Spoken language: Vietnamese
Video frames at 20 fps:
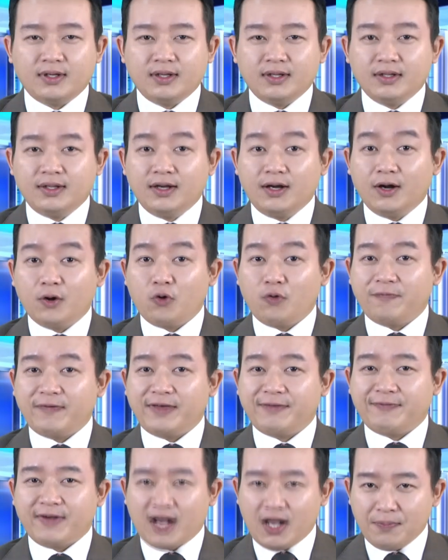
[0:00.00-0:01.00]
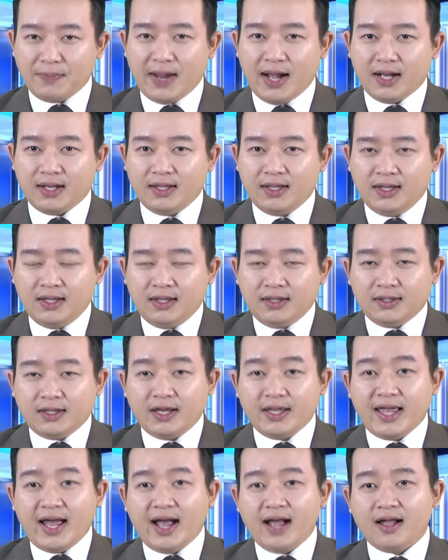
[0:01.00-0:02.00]
Thưa quý vị và các bạn,
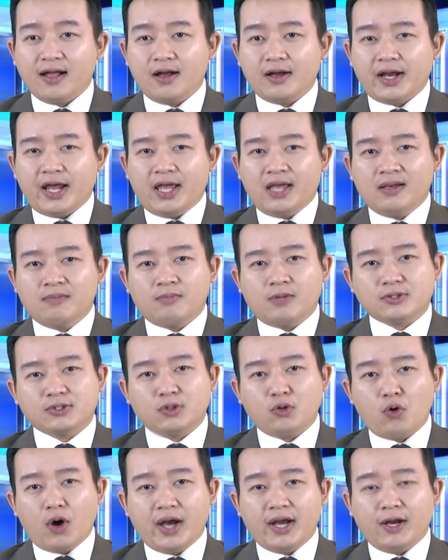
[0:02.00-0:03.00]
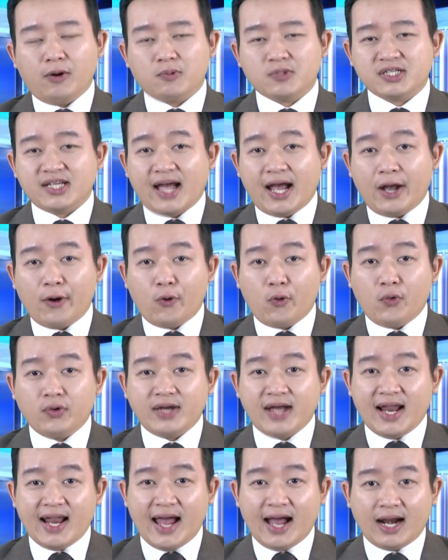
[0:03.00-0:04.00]
thời gian gần đây, một số loại nông sản
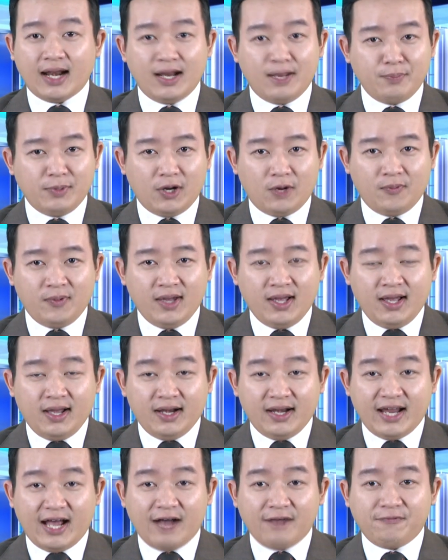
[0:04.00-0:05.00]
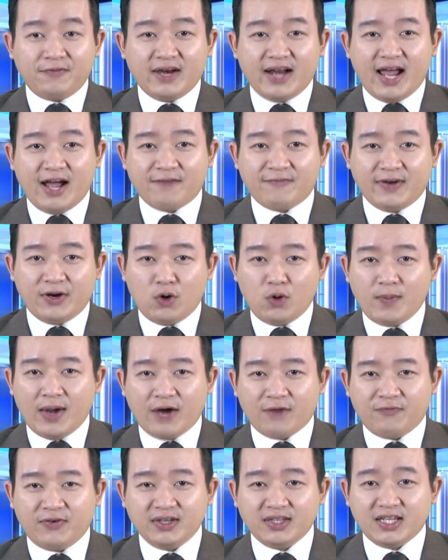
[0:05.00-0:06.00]
của Đà Lạt, Lâm Đồng đã và đang phải đối
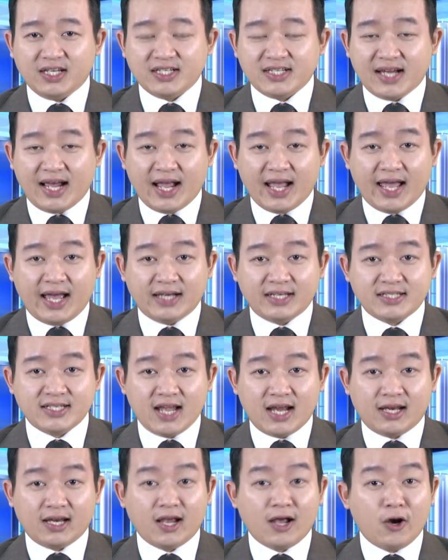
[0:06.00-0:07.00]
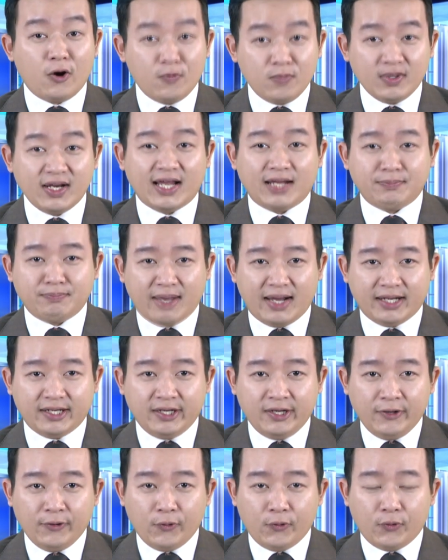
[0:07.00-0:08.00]
mặt với tình trạng cạnh tranh không lành
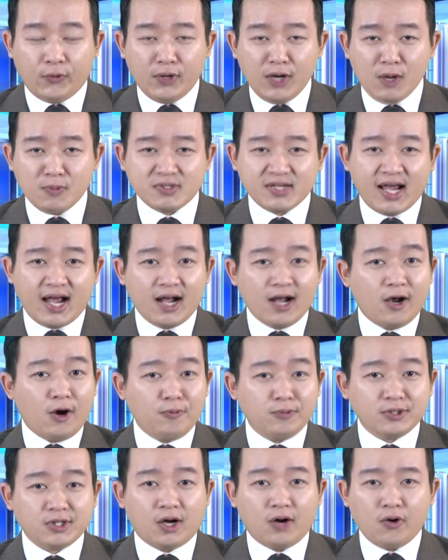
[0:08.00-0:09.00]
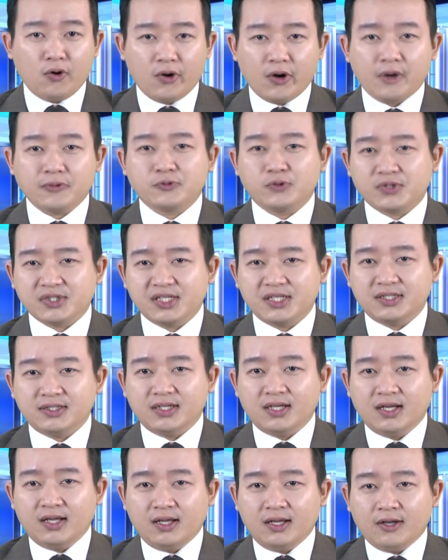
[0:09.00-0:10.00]
mạnh của nông sản không rõ nguồn gốc xuất
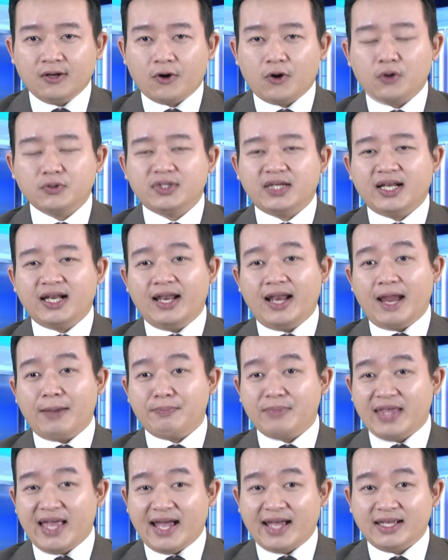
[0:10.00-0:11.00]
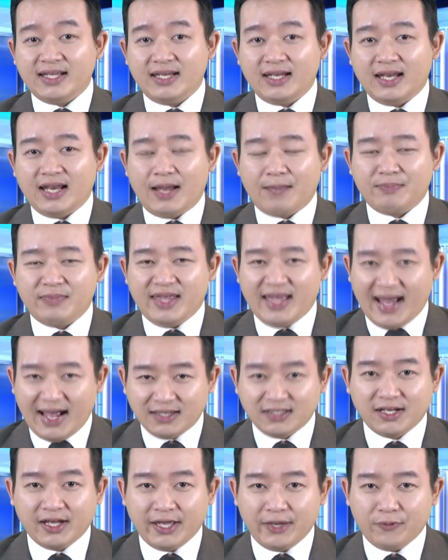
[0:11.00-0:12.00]
xứ, cố tình làm nhái, làm
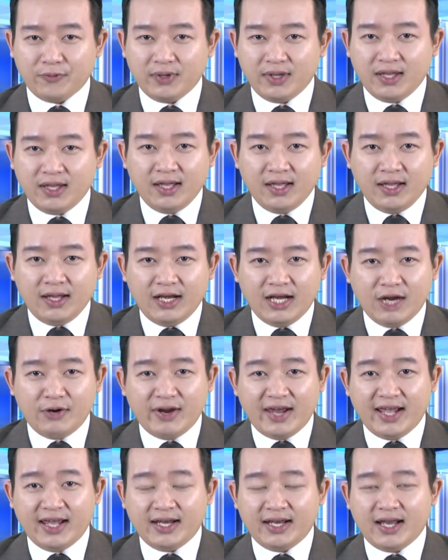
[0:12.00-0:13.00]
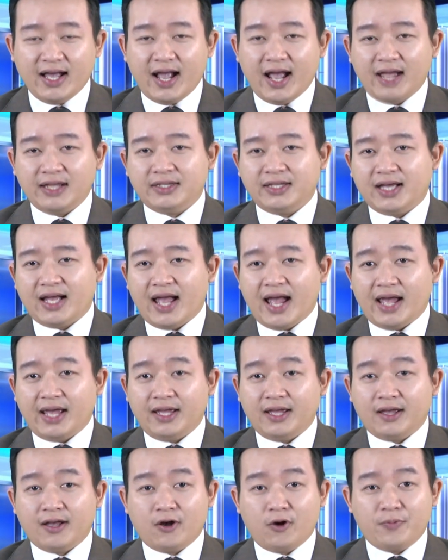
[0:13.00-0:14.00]
giả thương hiệu. Điều này đã gây thiệt
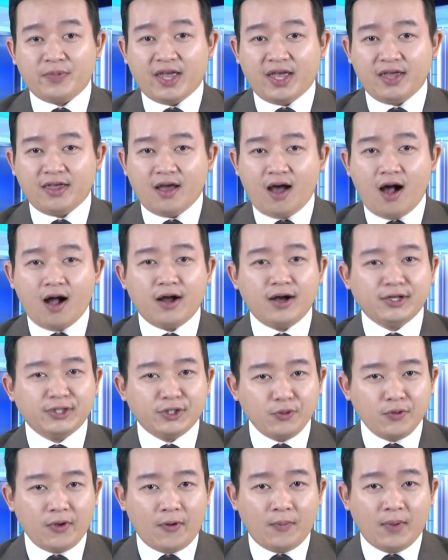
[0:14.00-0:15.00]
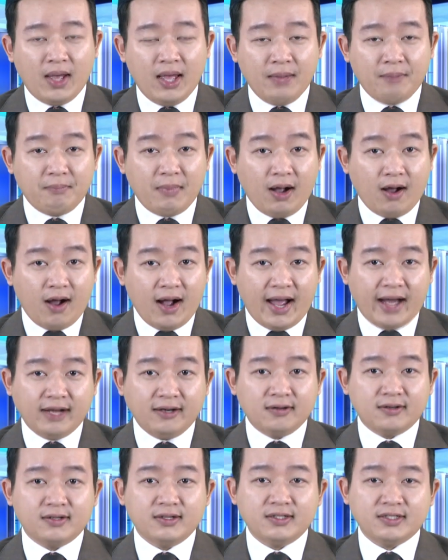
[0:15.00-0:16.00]
hại không chỉ cho người tiêu dùng mà còn
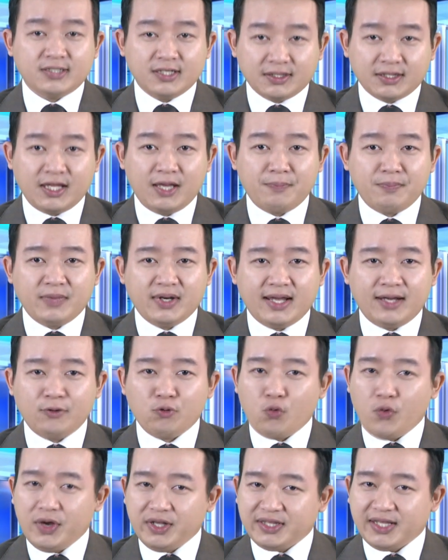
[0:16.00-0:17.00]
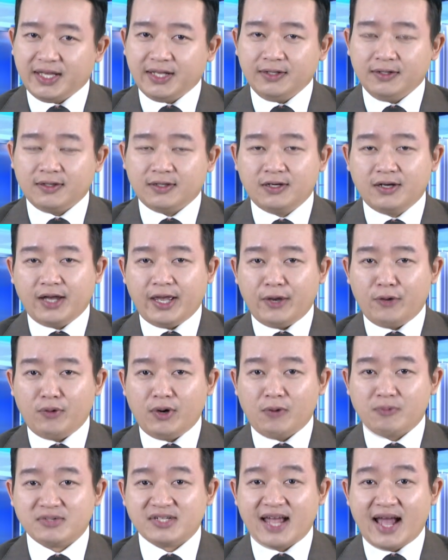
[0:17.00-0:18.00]
ảnh hưởng trực tiếp đến uy tín thương
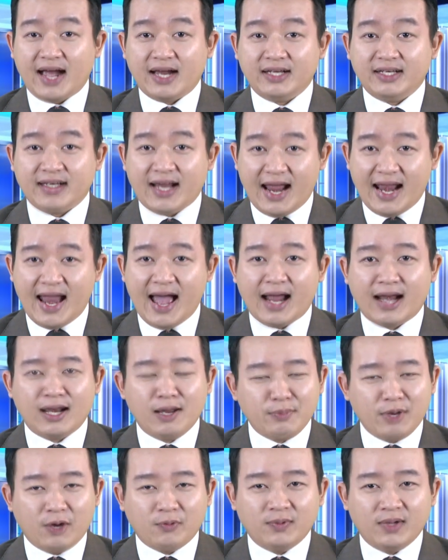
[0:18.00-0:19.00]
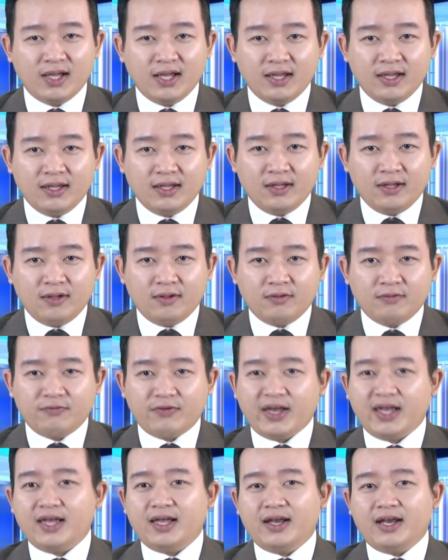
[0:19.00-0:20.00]
hiệu nông sản Đà Lạt, Lâm Đồng.
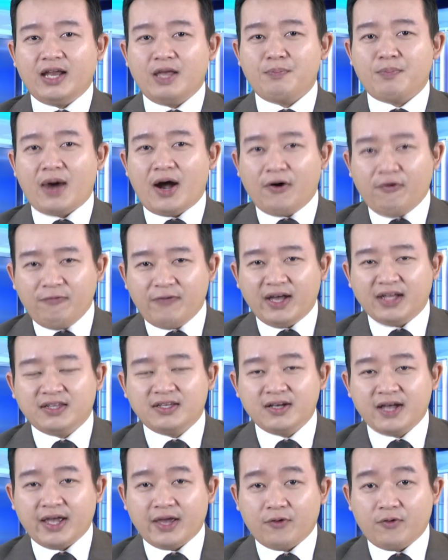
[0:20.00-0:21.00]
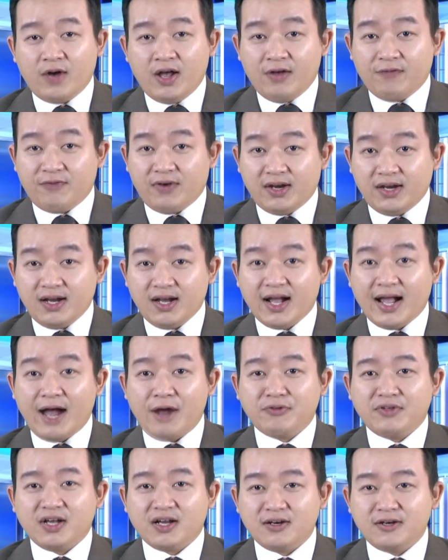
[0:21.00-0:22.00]
Vậy, để bảo vệ thương hiệu và nâng
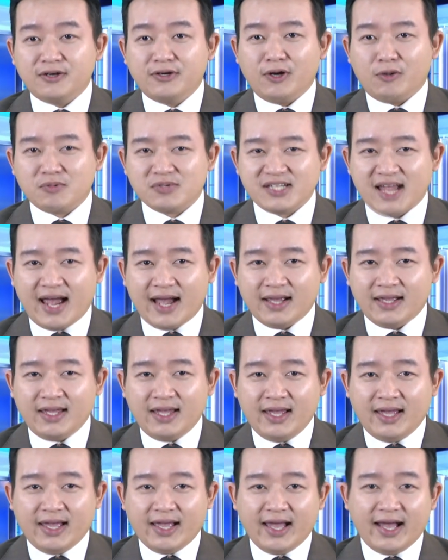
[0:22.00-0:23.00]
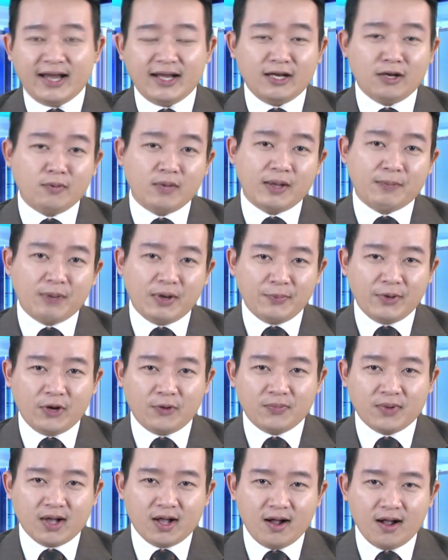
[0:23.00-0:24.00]
cao chất lượng nông sản, ngành nông nghiệp Lâm
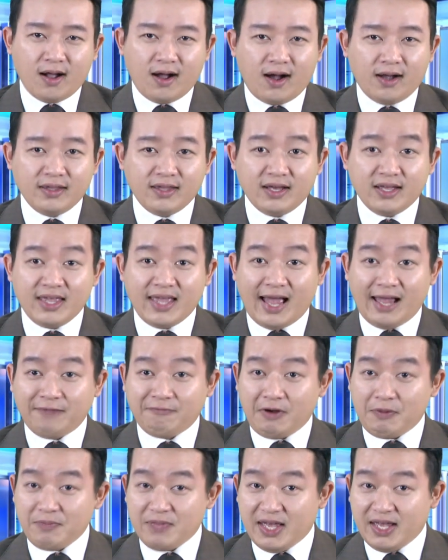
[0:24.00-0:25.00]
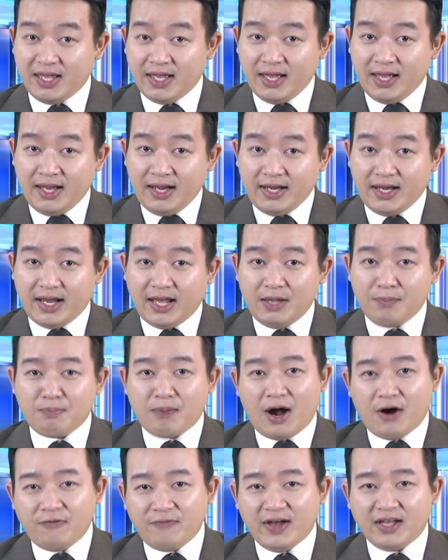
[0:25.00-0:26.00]
Đồng cần có những giải pháp gì để
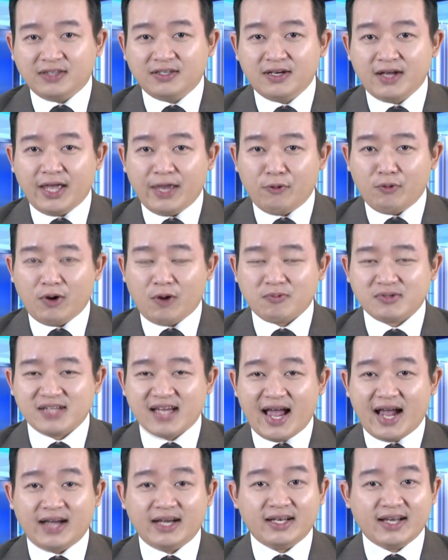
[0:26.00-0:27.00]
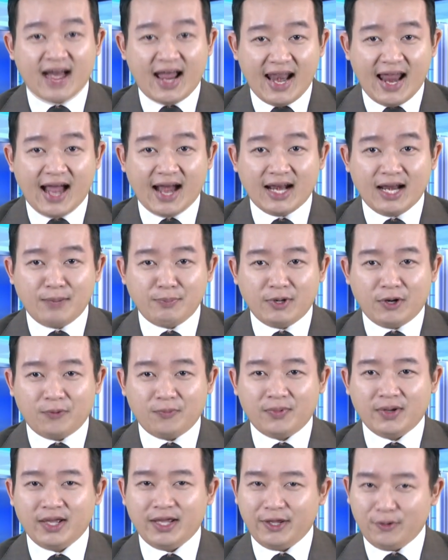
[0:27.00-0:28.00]
bảo vệ thương hiệu nông sản Đà Lạt, Lâm
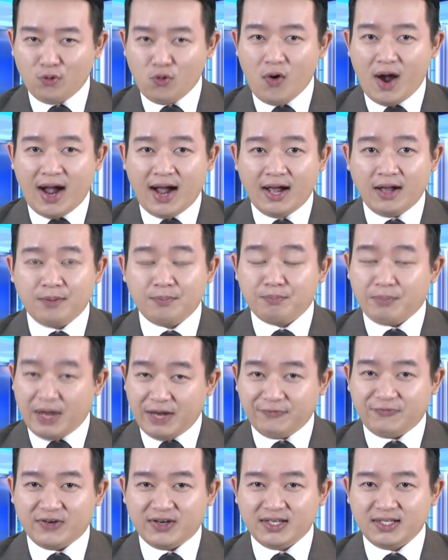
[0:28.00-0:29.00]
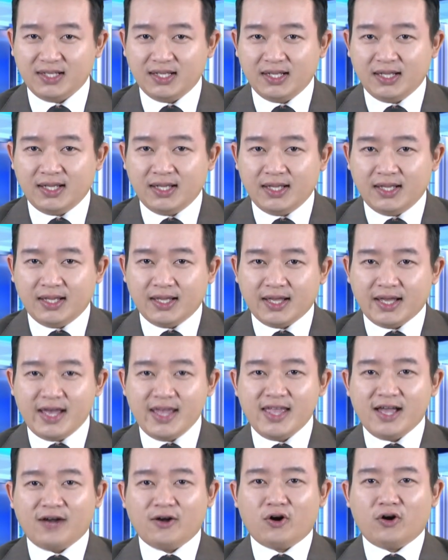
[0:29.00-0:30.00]
Đồng hiệu quả, bền vững?
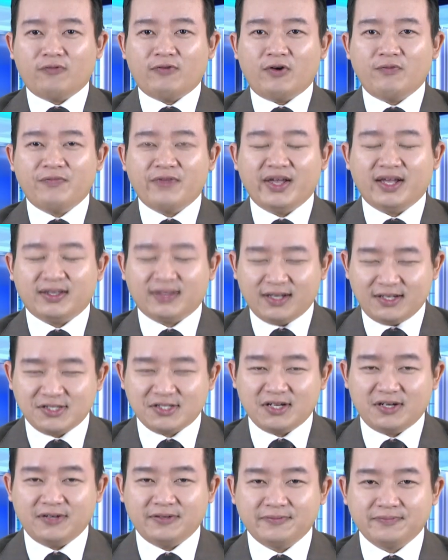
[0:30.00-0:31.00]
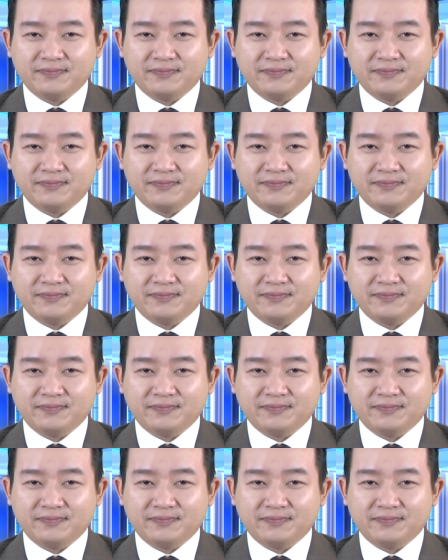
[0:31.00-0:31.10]
Ghi nhận của phóng viên thời sự.